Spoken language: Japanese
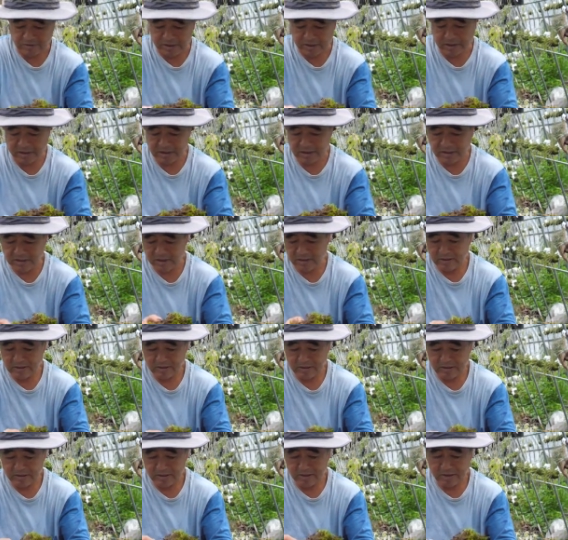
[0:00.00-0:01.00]
ます、
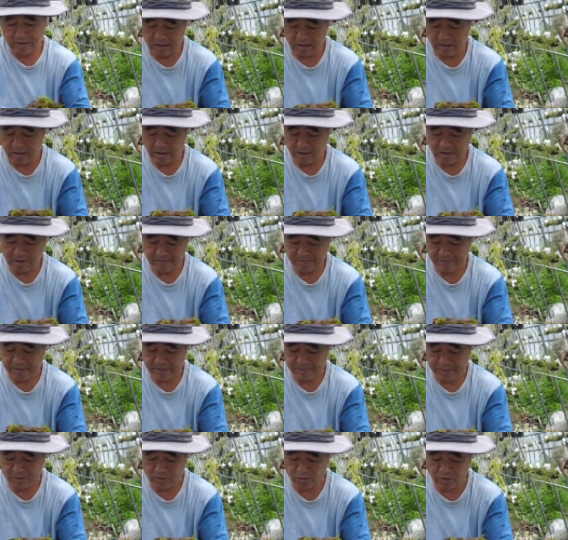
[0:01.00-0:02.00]
えー、
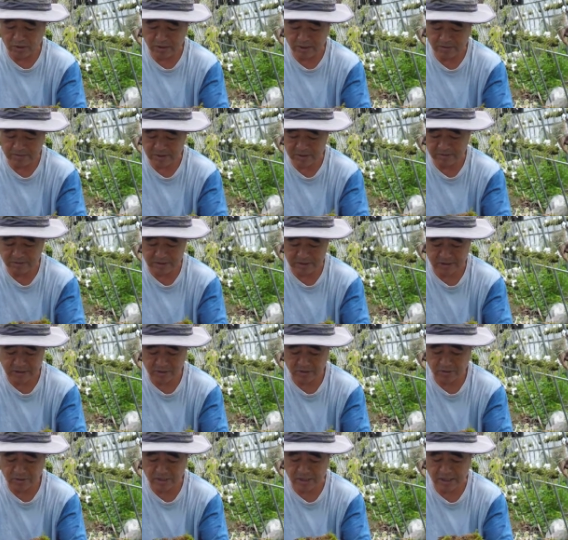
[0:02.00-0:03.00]
やっぱ苔玉にはです
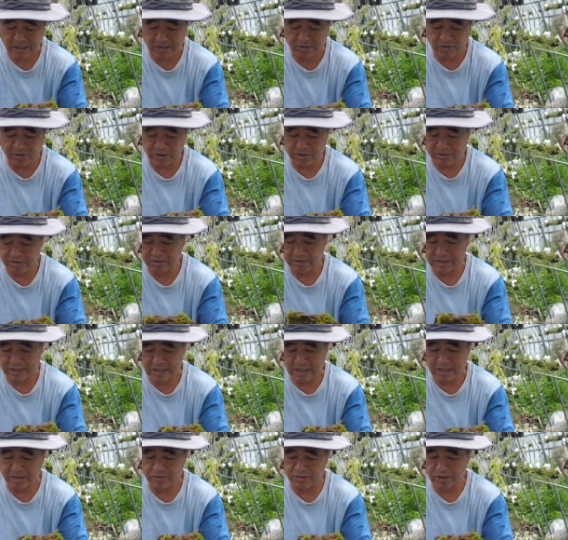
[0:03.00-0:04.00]
ねこれが灰苔っていうんで
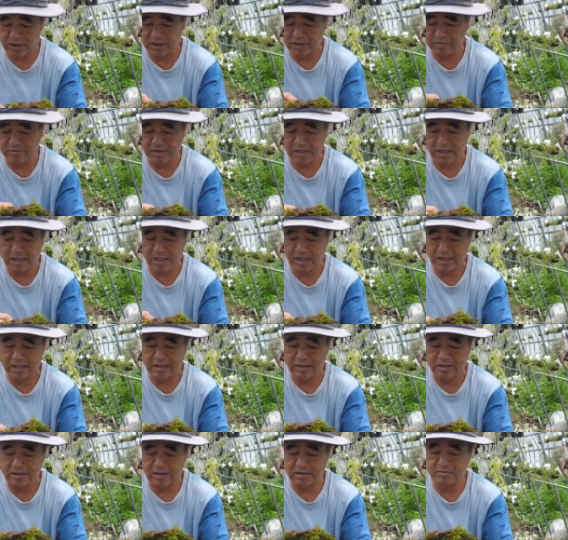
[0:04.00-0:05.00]
灰苔が一番
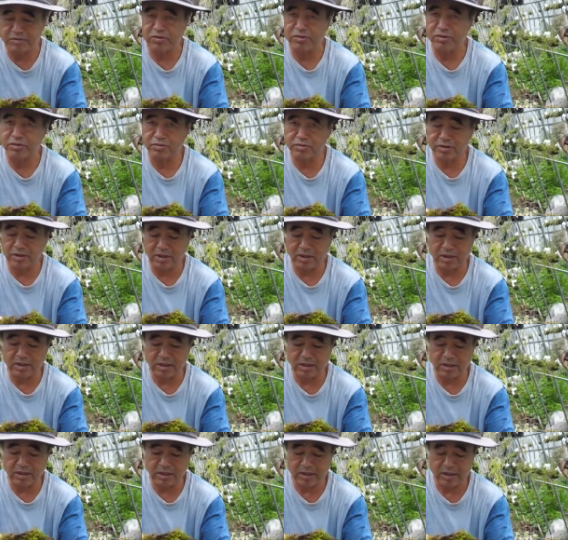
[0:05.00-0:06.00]
明るさにも強くて、
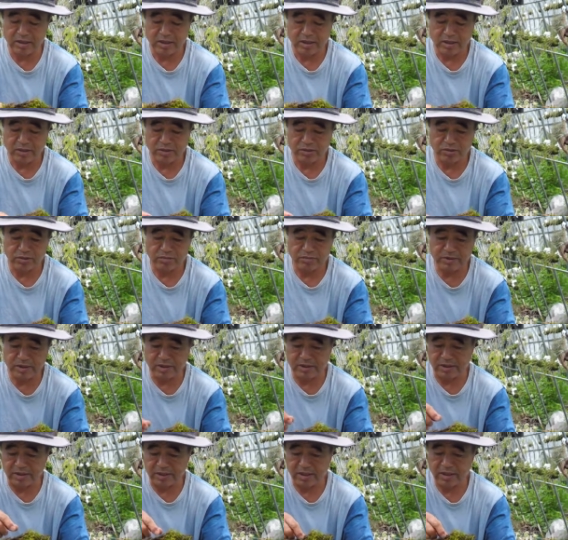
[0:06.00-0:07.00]
えー、丈夫で
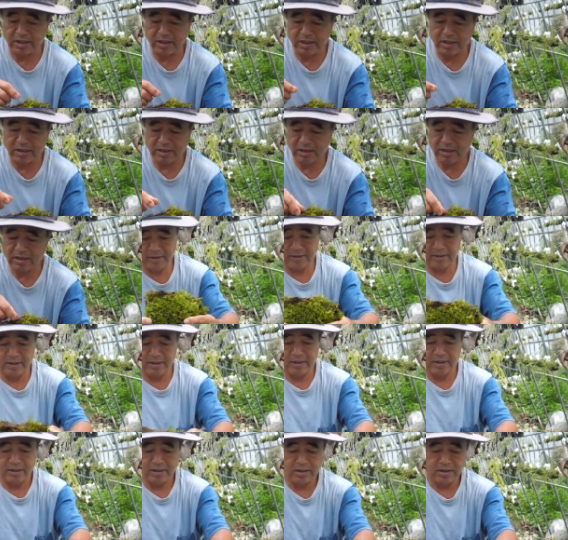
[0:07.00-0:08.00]
すね
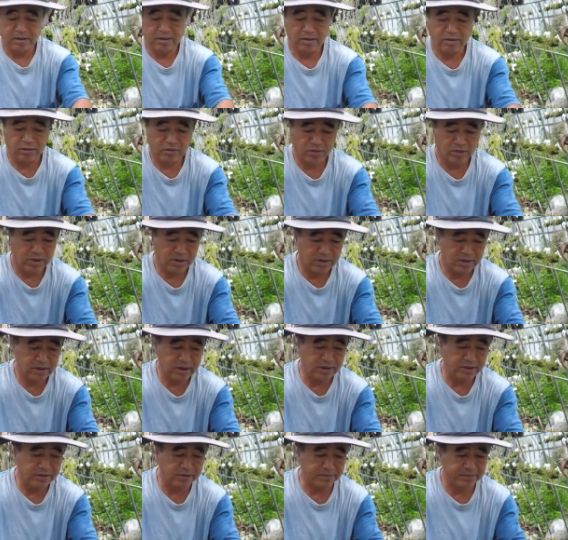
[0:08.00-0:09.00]
これ
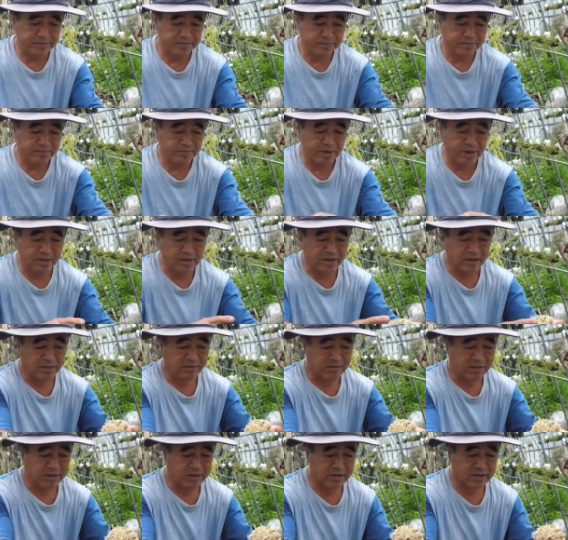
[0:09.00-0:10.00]
に巻いていき
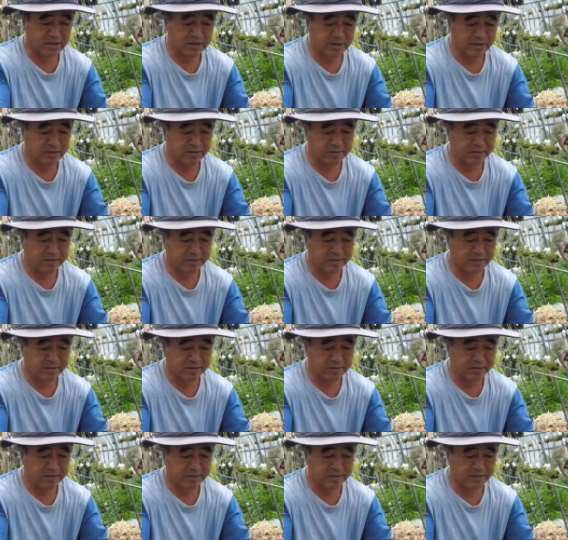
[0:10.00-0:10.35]
ます